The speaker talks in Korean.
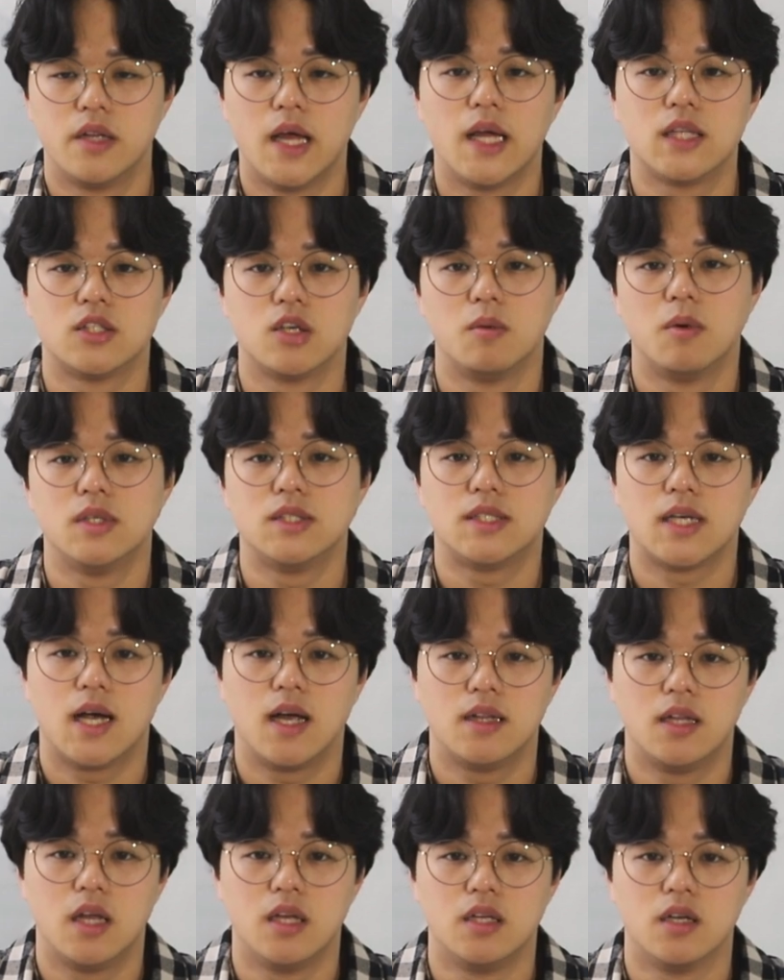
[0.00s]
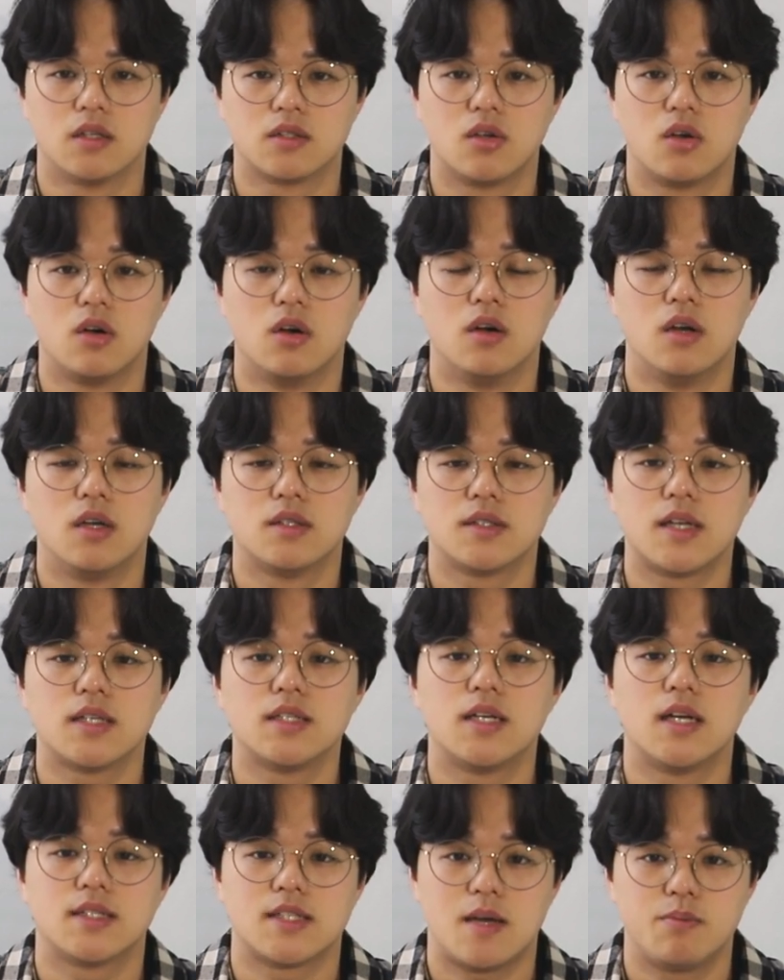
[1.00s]
네, 저번 시간에 이어서
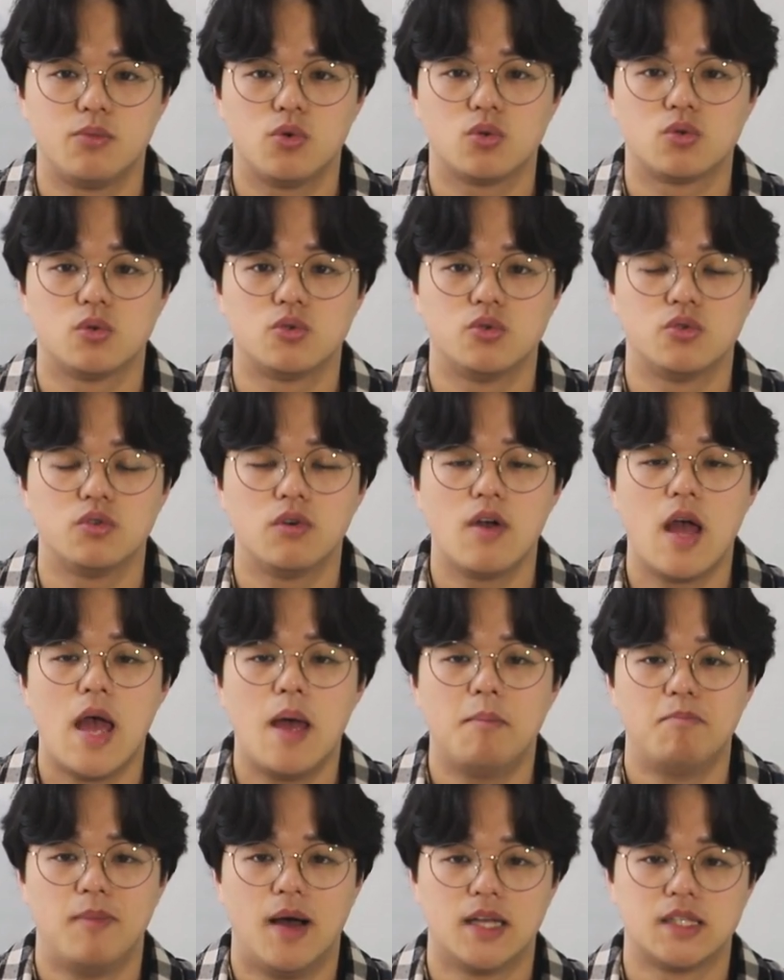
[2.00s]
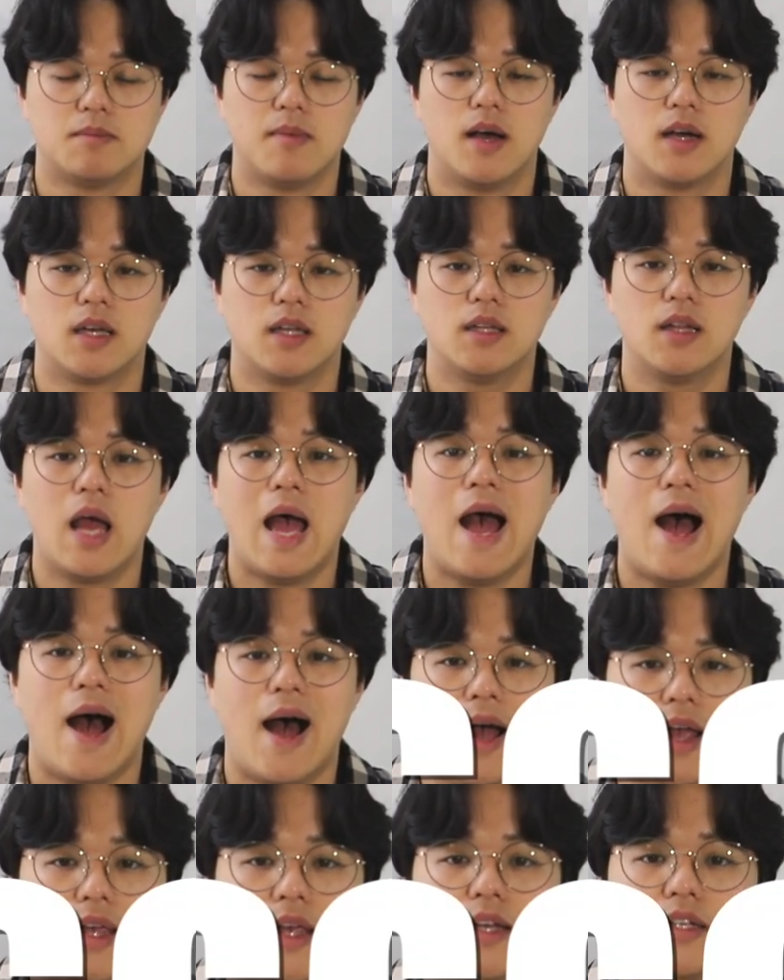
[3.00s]
사진의 삼 요소 중 마지막인
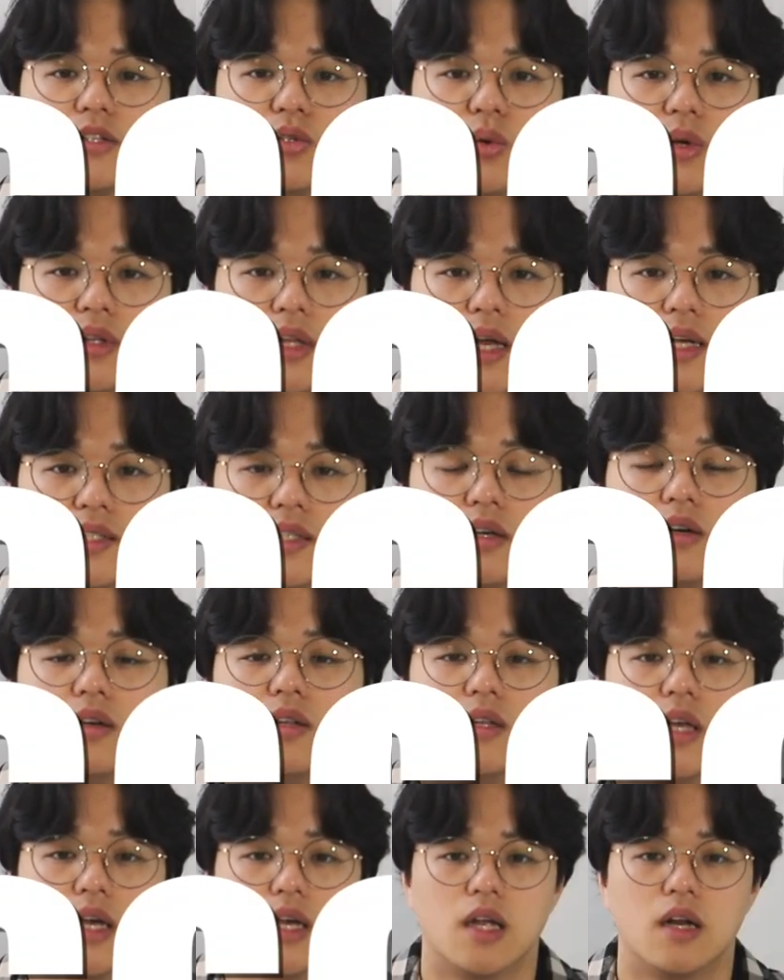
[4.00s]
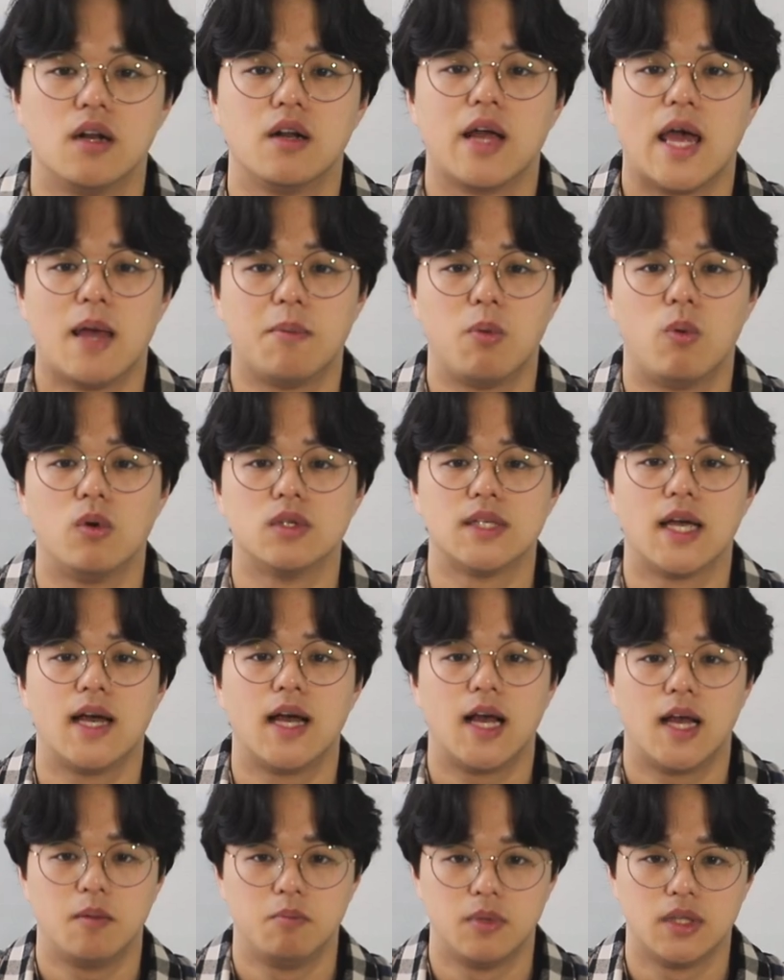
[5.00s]
아이에스오에 대해서 얘기를 해보고자
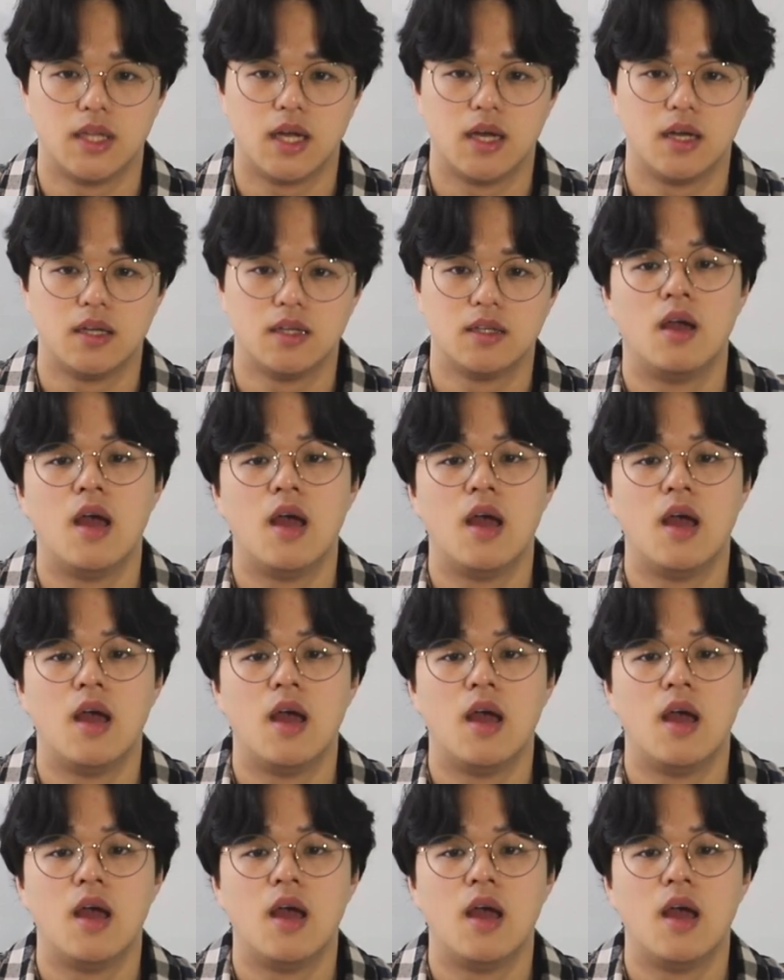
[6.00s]
합니다.